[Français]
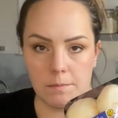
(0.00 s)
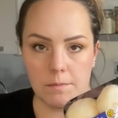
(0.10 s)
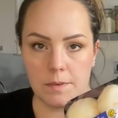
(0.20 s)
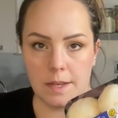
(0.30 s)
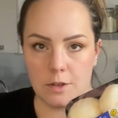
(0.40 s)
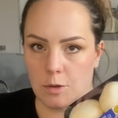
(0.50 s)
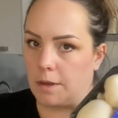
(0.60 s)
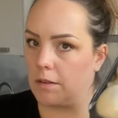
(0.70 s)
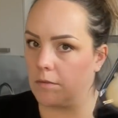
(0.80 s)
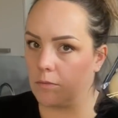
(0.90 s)
cette
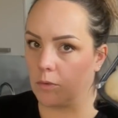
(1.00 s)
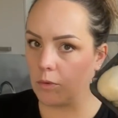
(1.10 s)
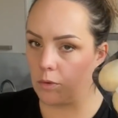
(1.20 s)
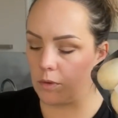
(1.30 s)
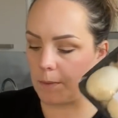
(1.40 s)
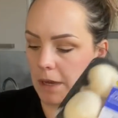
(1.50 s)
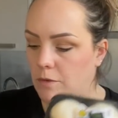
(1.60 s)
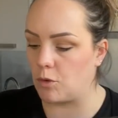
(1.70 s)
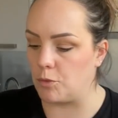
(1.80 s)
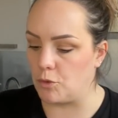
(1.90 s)
semaine, donc c'est
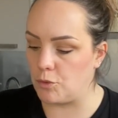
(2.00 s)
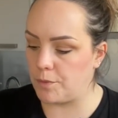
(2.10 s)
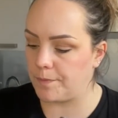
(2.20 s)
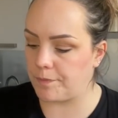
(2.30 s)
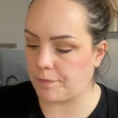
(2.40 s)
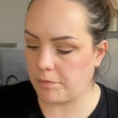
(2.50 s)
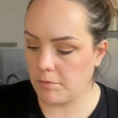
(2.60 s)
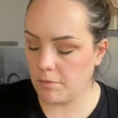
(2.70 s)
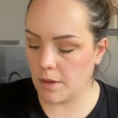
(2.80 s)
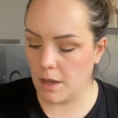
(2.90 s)
prévu au menu.
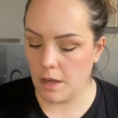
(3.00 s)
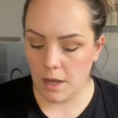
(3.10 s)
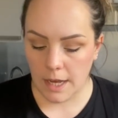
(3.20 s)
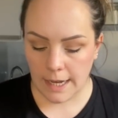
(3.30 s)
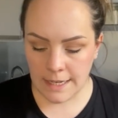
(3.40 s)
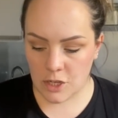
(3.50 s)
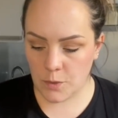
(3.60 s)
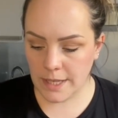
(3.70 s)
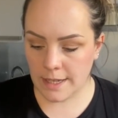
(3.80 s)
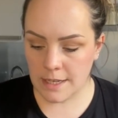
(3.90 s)
Un
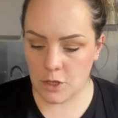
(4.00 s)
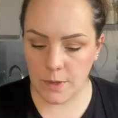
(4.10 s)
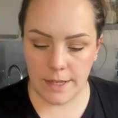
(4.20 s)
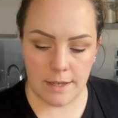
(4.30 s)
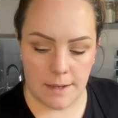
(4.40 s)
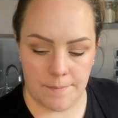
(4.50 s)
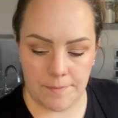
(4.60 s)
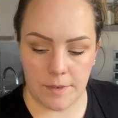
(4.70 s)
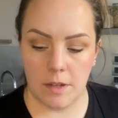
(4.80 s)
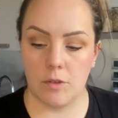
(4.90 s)
sweet, un sweet
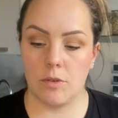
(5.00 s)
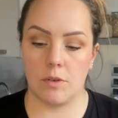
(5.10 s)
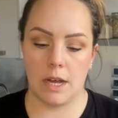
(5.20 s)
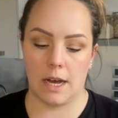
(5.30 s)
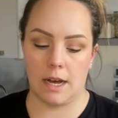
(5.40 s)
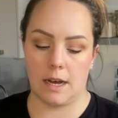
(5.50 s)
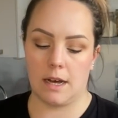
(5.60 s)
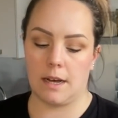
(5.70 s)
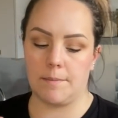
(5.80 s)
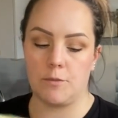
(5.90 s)
de
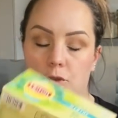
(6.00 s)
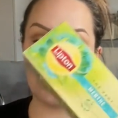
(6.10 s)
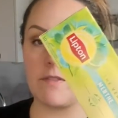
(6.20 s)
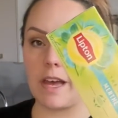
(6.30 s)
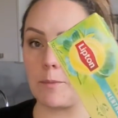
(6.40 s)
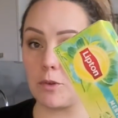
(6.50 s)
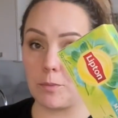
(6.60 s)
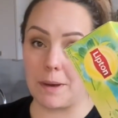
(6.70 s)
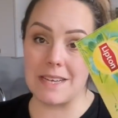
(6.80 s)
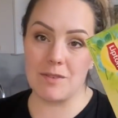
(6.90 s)
la, du thé montre
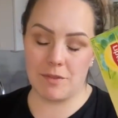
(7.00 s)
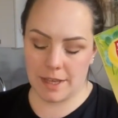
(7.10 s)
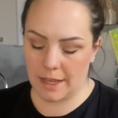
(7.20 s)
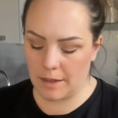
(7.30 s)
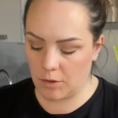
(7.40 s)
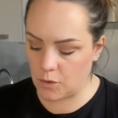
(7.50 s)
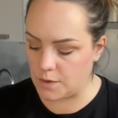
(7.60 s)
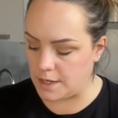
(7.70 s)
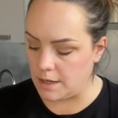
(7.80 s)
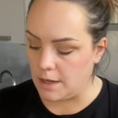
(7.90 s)
par exemple, vous voyez le
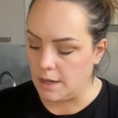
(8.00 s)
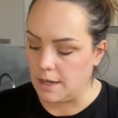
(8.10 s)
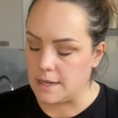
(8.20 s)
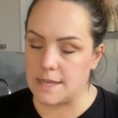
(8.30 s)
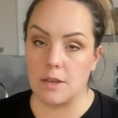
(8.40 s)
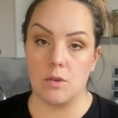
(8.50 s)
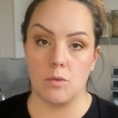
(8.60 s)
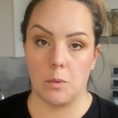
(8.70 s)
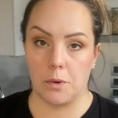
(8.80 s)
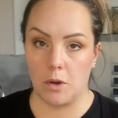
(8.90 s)
souci, c'est que nous,
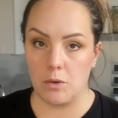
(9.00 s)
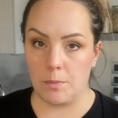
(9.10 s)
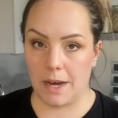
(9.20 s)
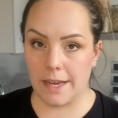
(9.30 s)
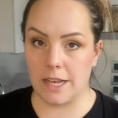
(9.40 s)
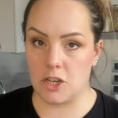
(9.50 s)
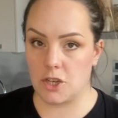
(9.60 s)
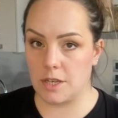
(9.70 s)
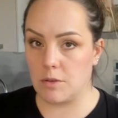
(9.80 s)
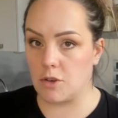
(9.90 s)
on prend le
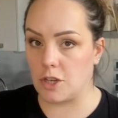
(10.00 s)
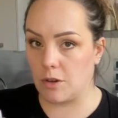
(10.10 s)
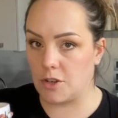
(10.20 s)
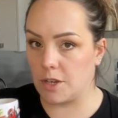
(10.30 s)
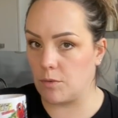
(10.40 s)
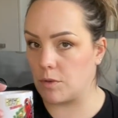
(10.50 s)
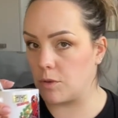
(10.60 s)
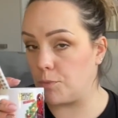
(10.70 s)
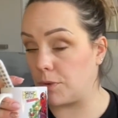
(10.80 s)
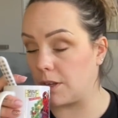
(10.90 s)
Tea de chez Dolce Gusto
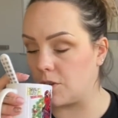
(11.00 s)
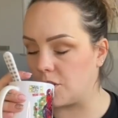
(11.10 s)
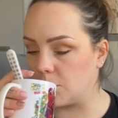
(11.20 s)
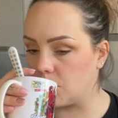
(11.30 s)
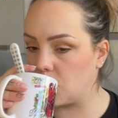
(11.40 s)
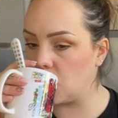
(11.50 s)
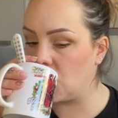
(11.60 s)
pour la Dolce Gusto.